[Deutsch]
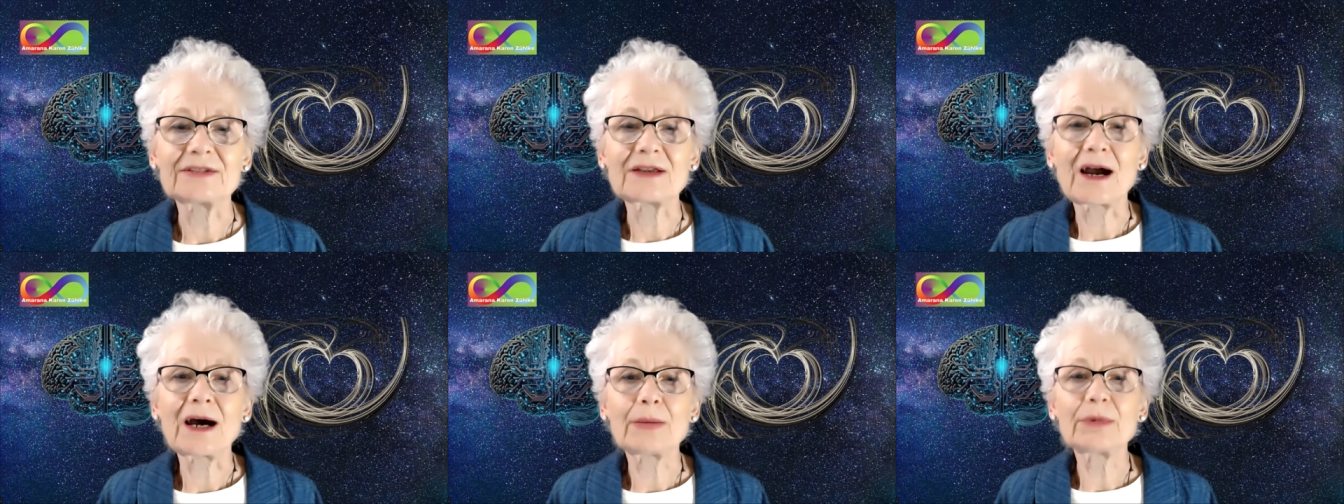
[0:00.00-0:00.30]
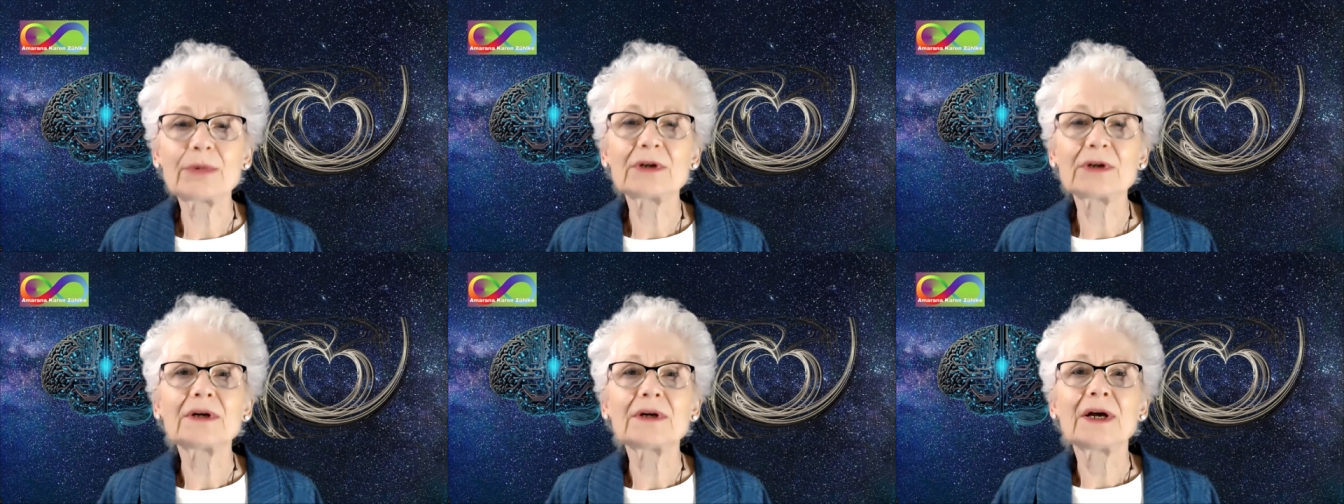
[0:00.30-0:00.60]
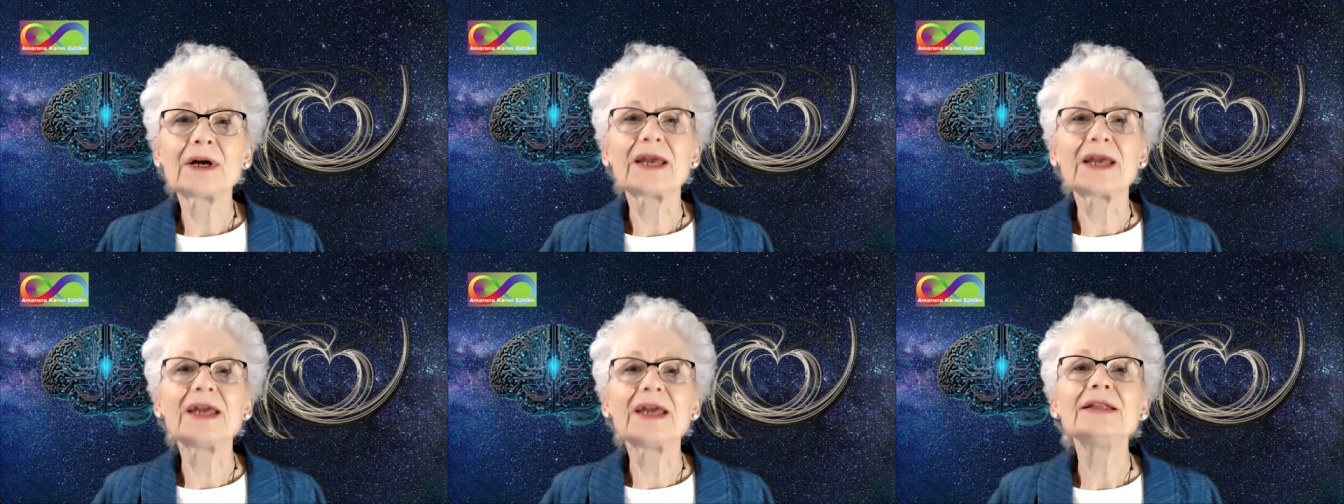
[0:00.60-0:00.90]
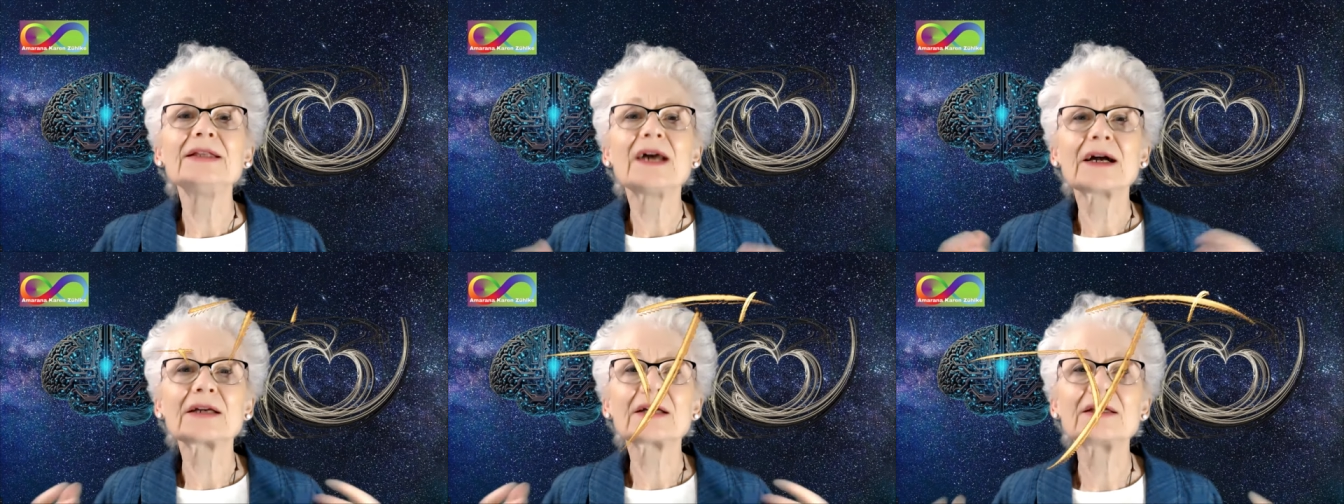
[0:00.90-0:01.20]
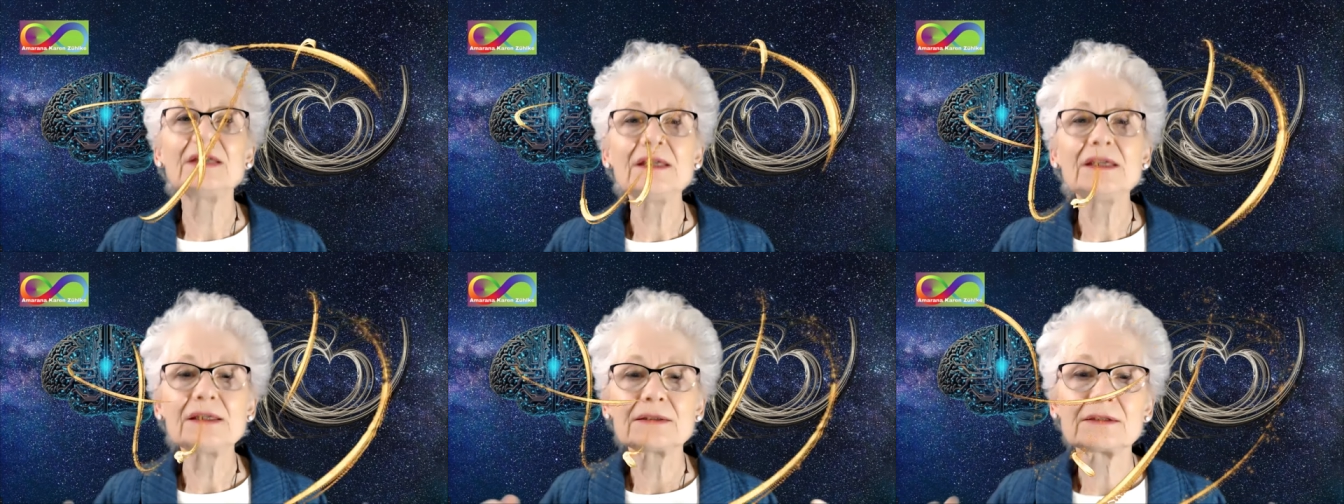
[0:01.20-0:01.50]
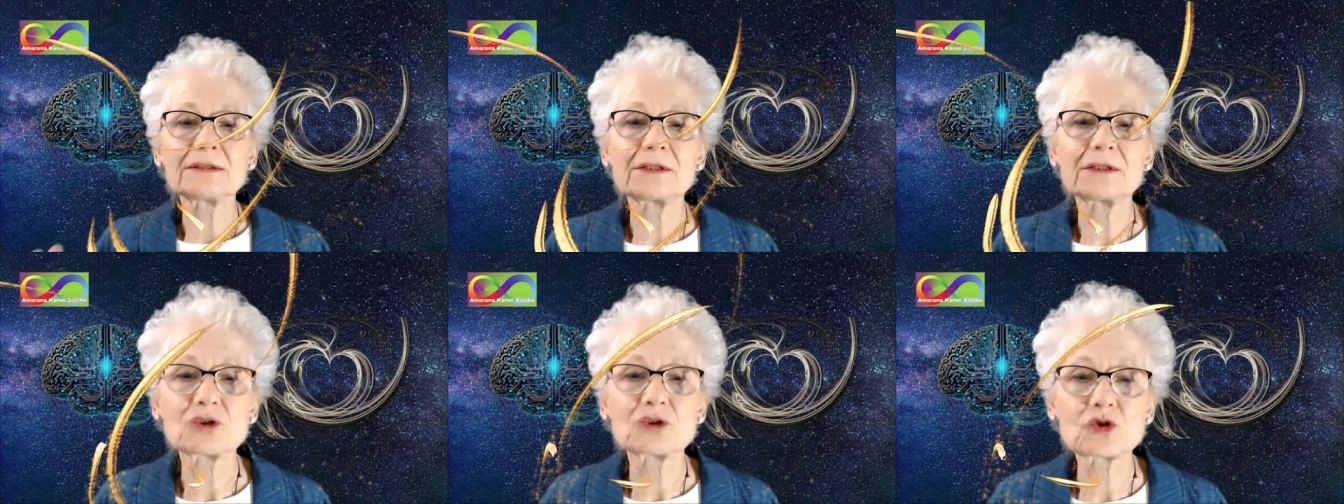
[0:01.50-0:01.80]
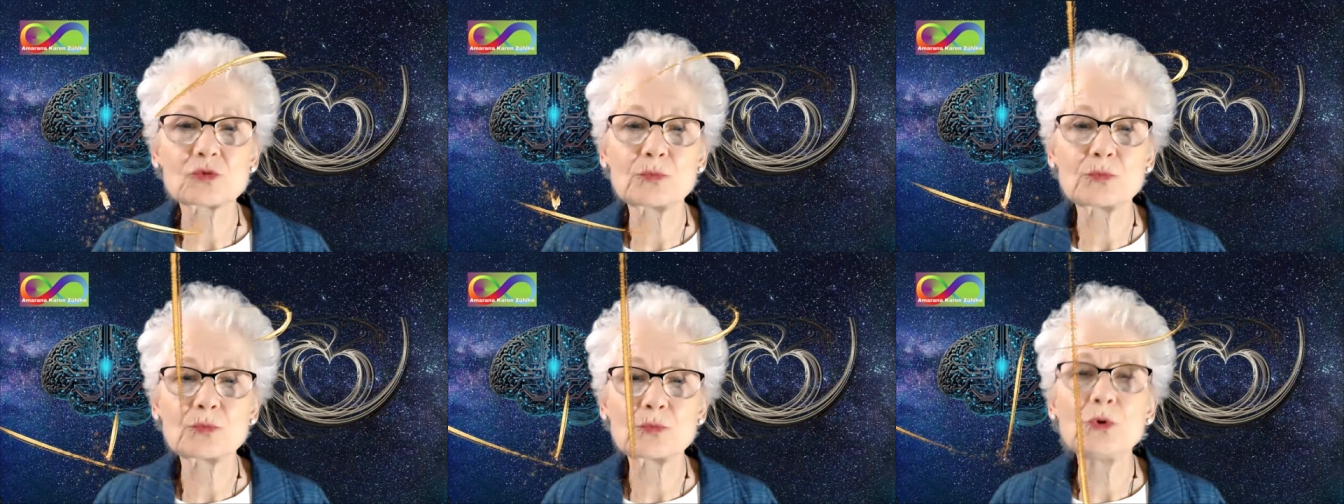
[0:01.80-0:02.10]
Ich habe Energien
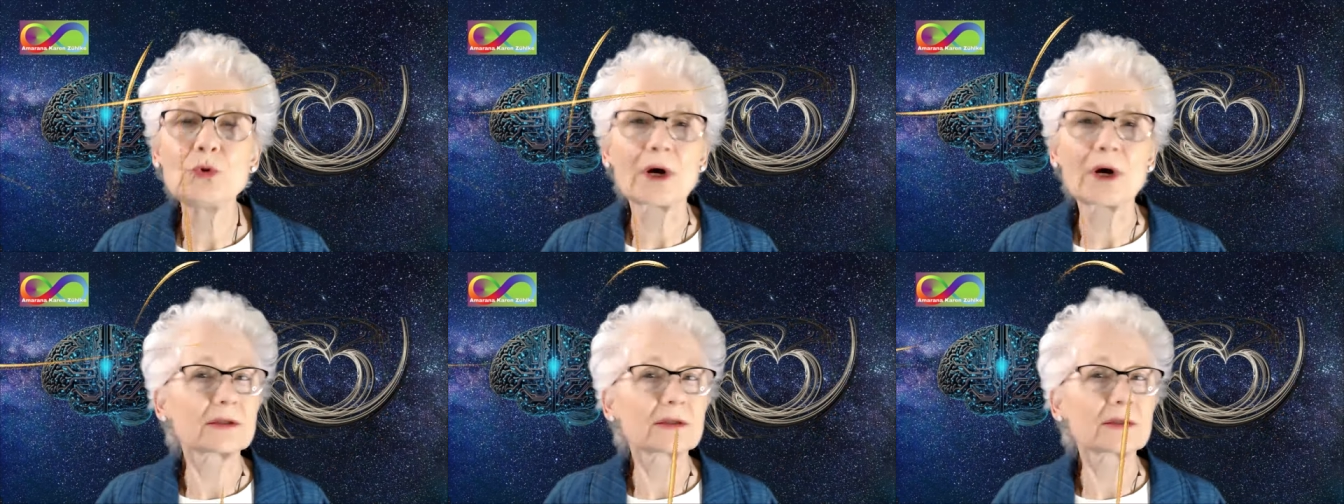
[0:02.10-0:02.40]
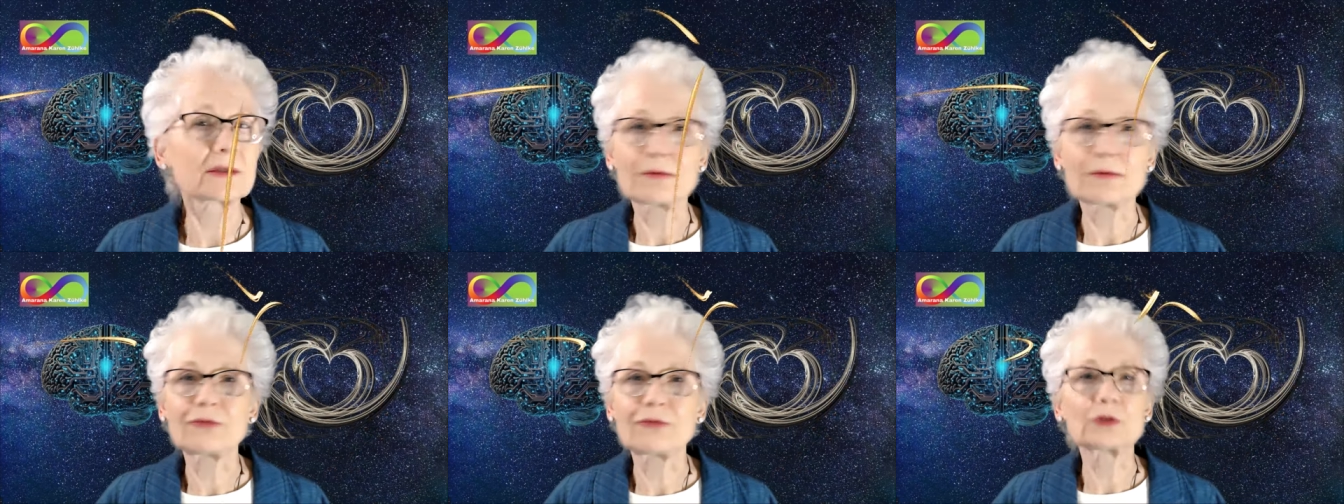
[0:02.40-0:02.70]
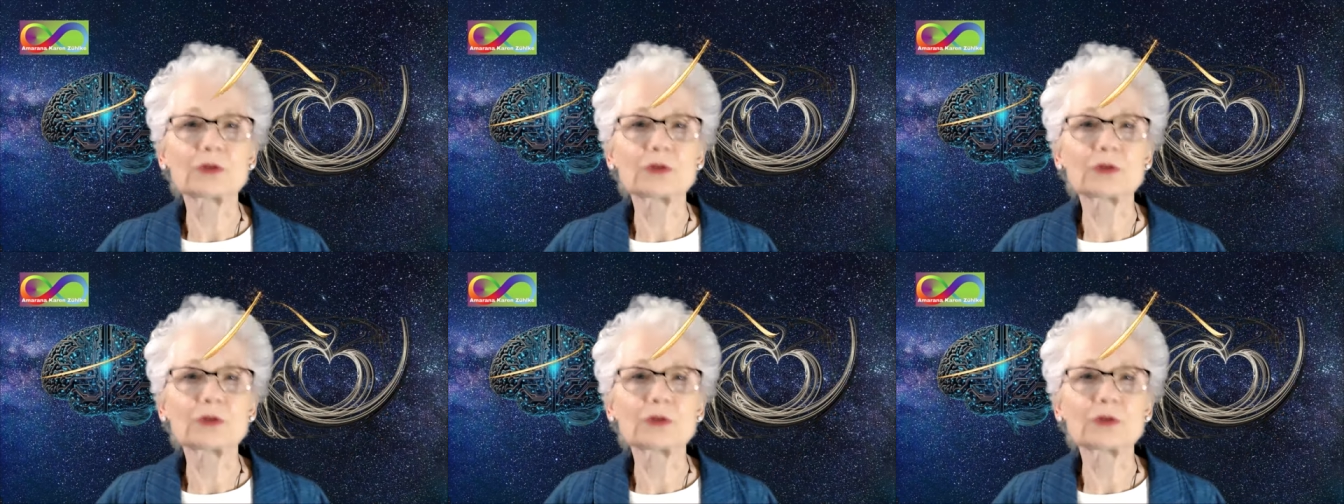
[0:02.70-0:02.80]
gespürt,